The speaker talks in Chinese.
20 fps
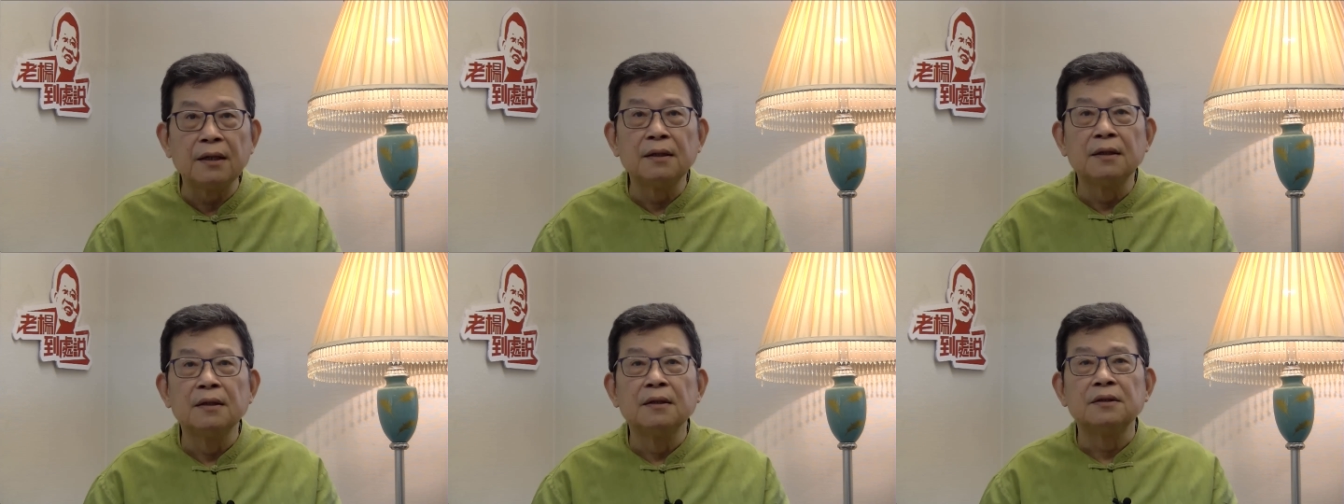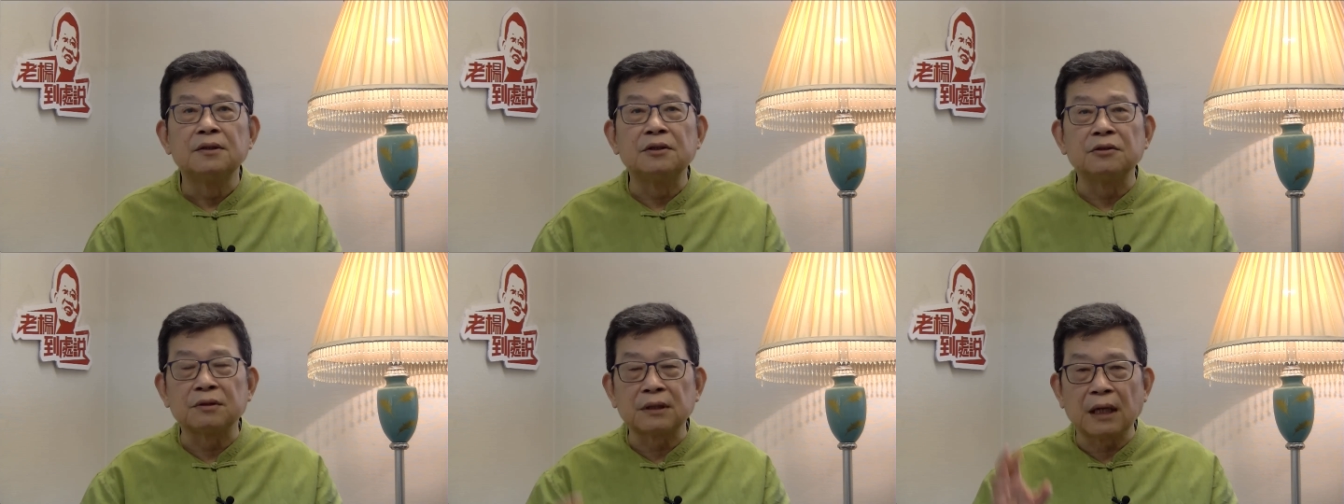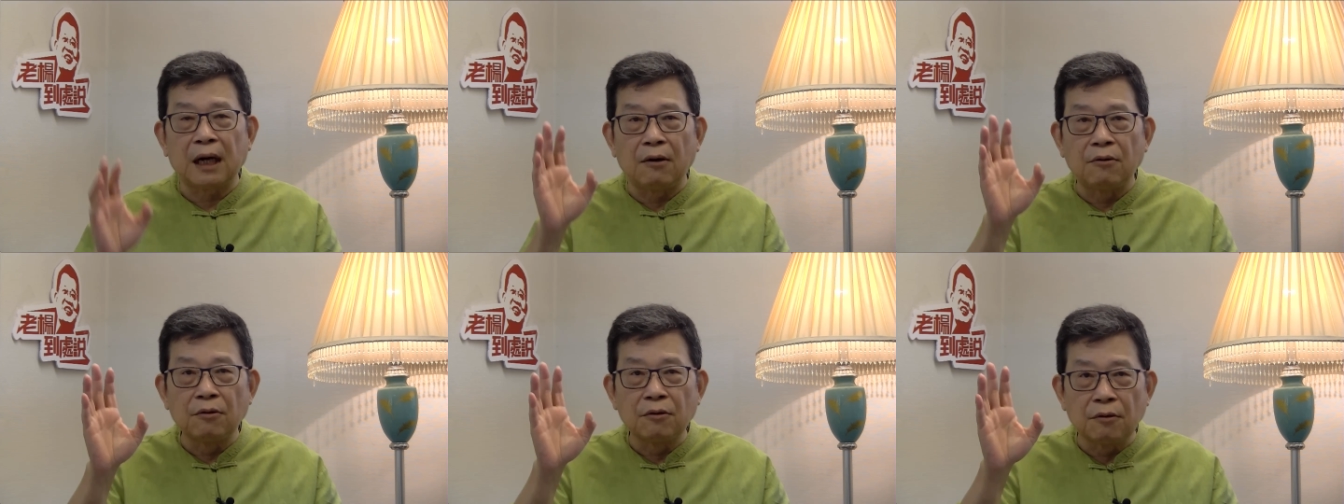就
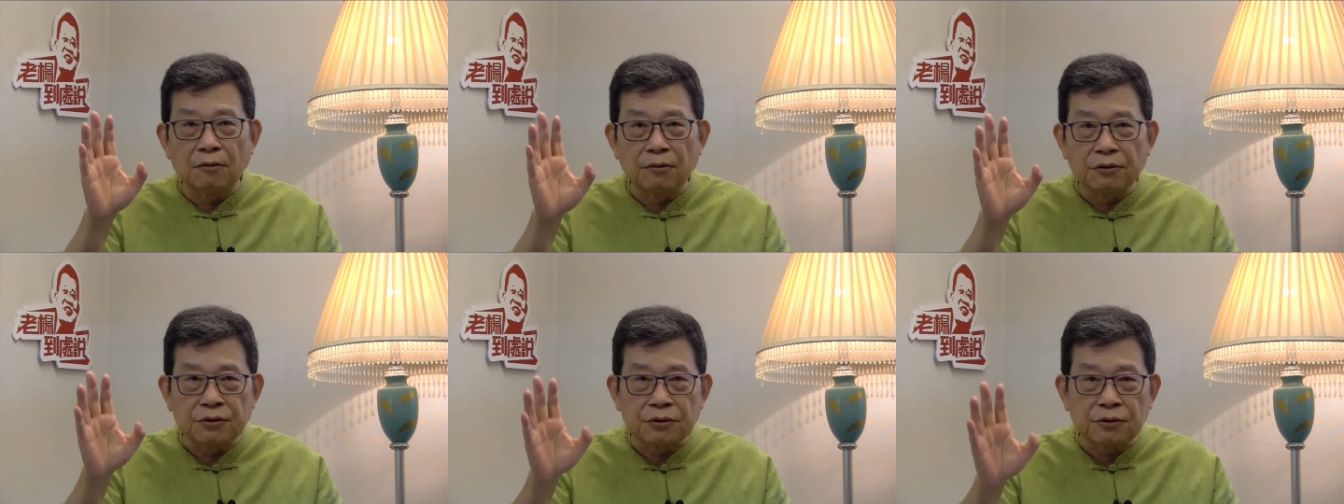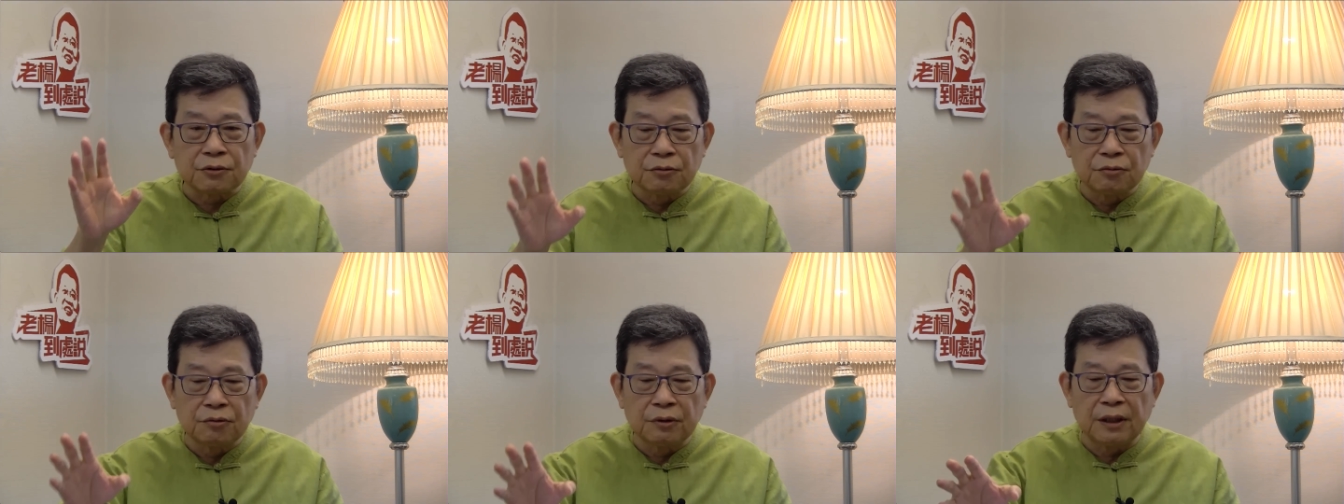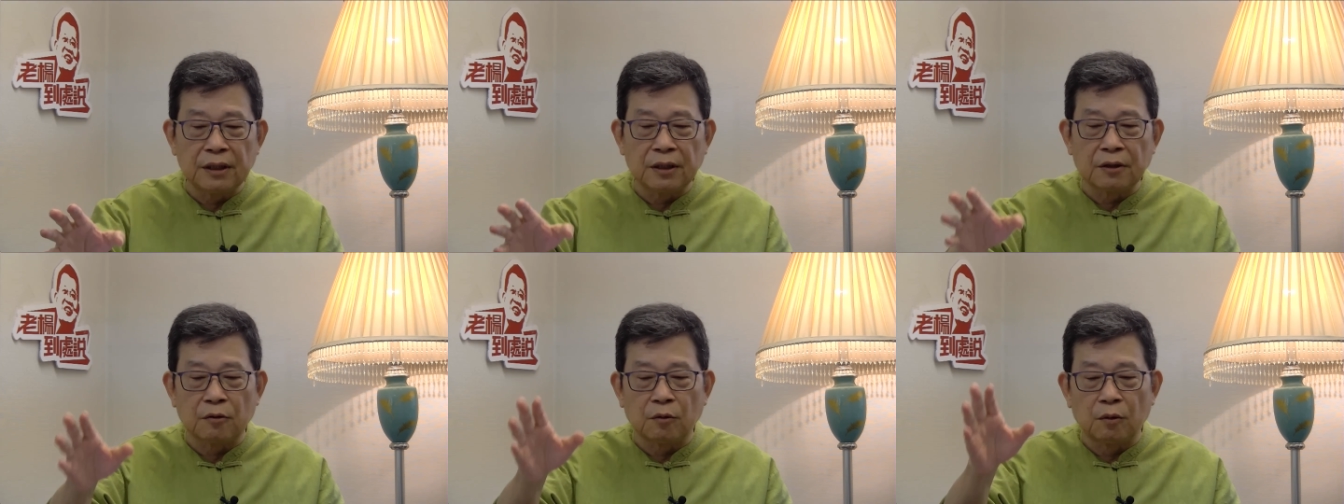掏空了苏联的
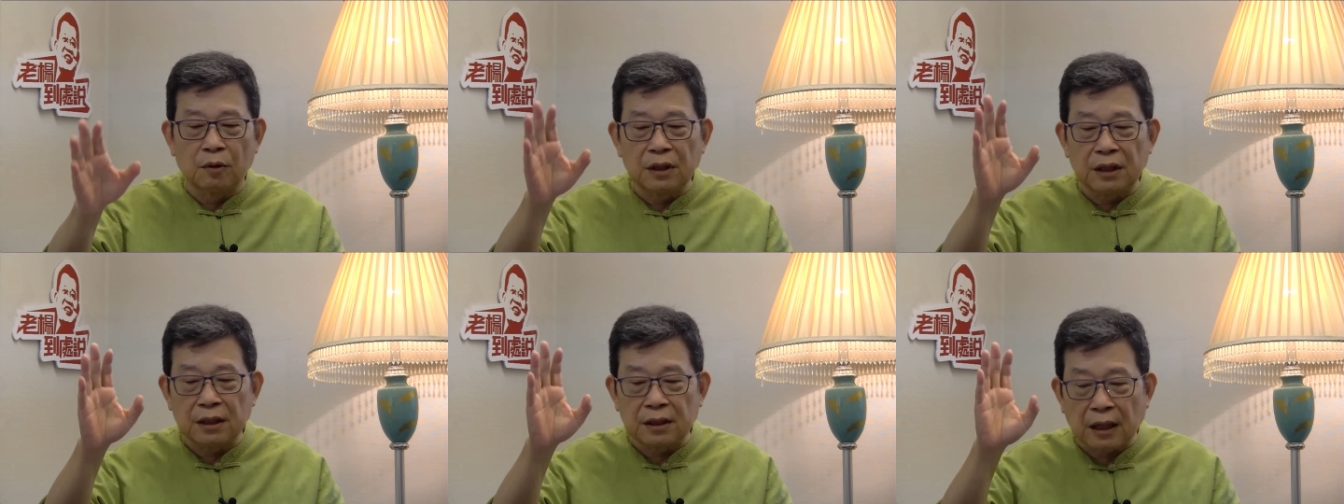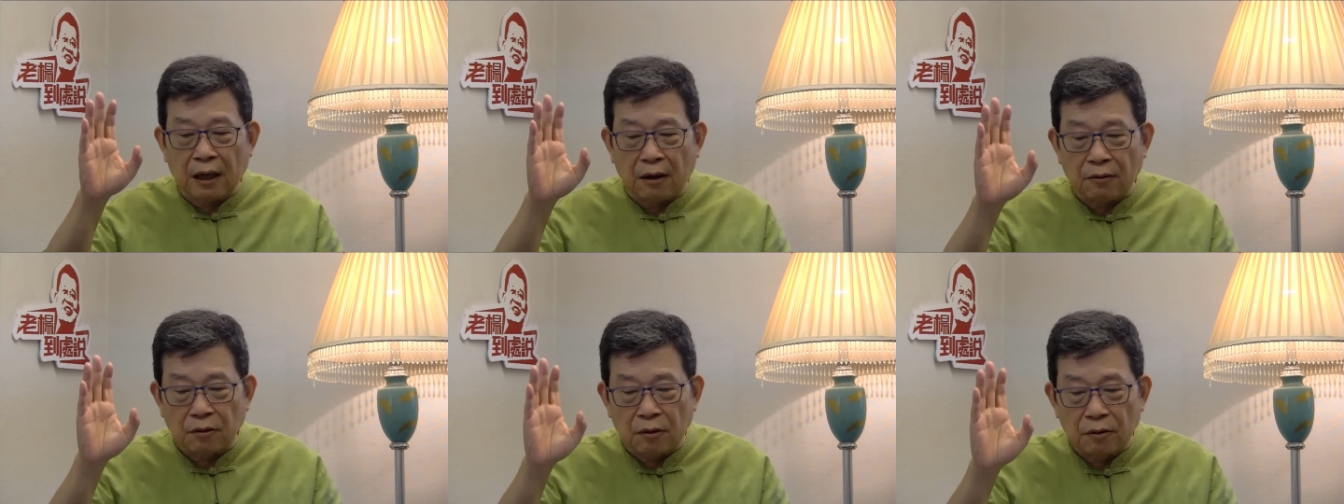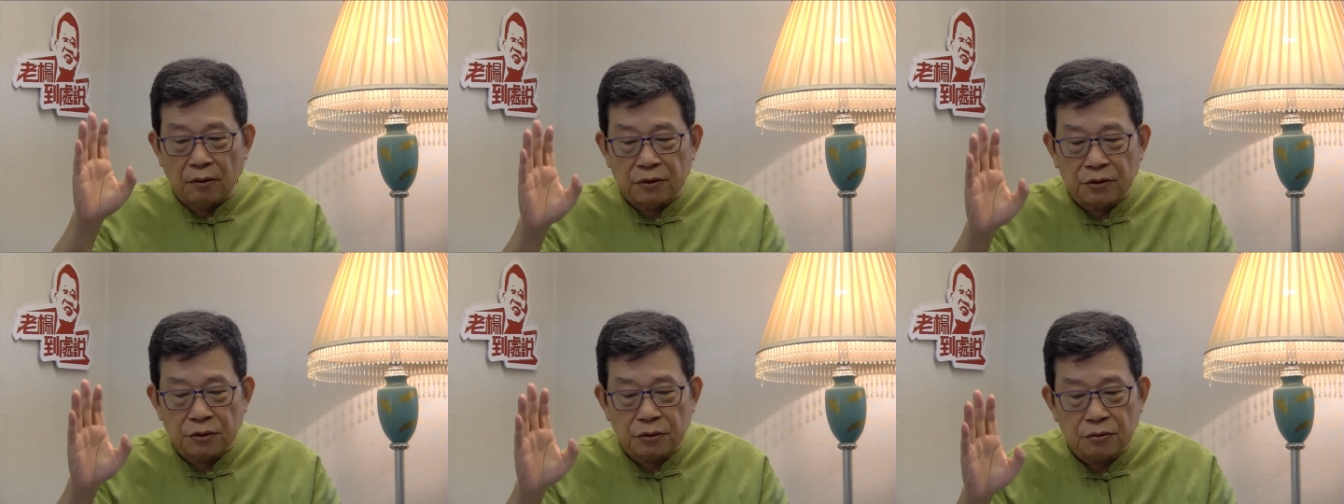国力，掏空了
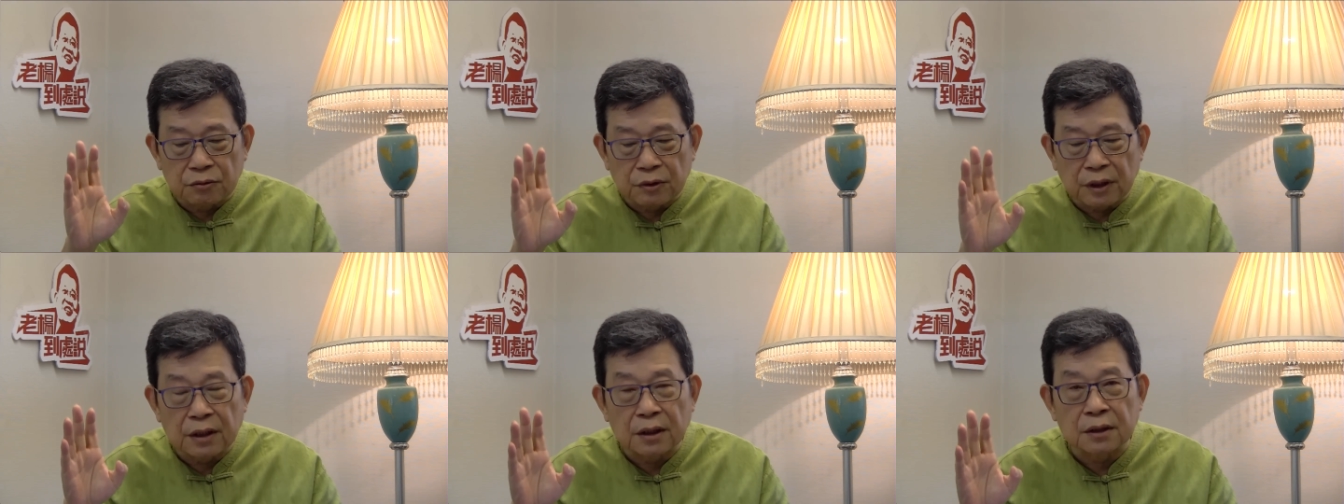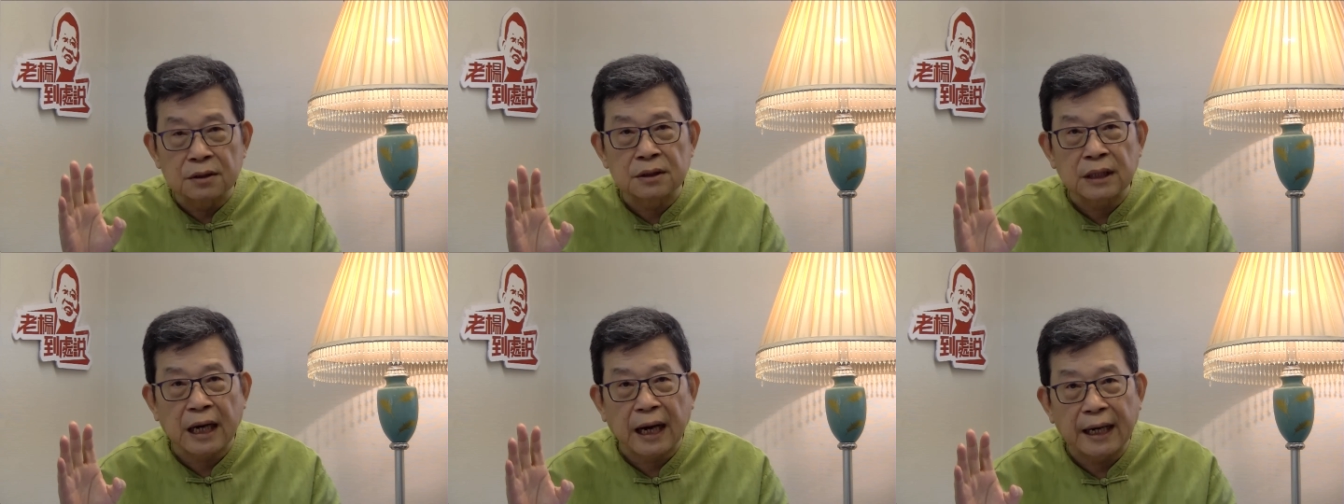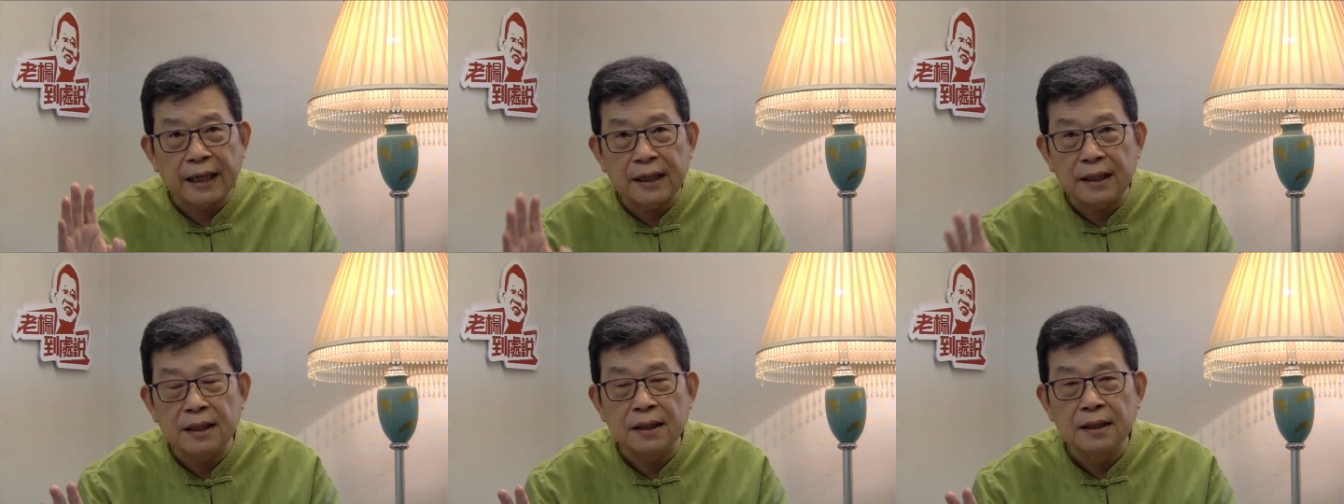苏联的财
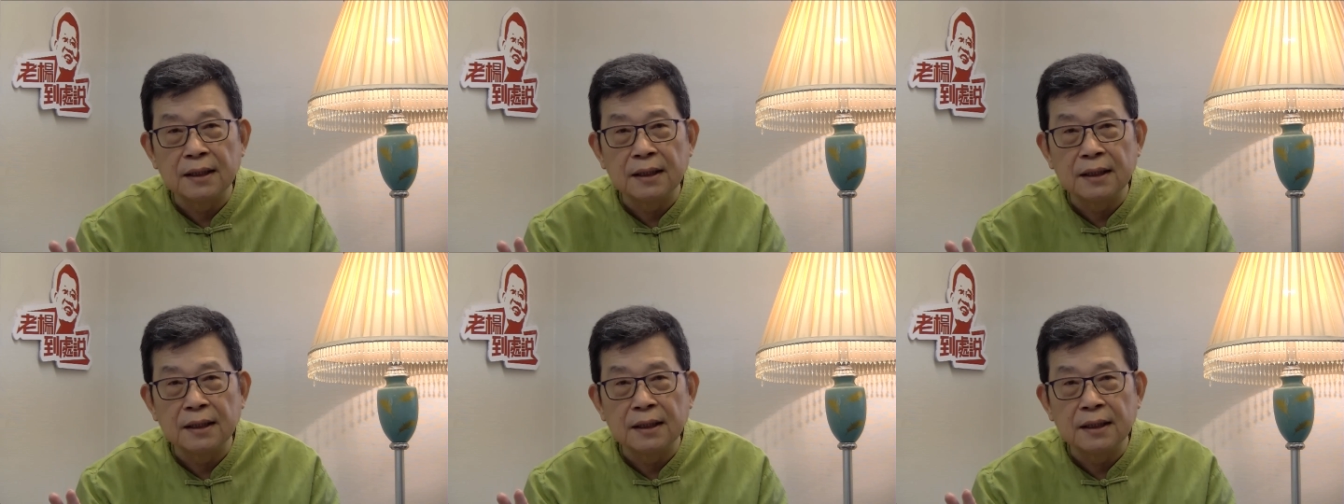力，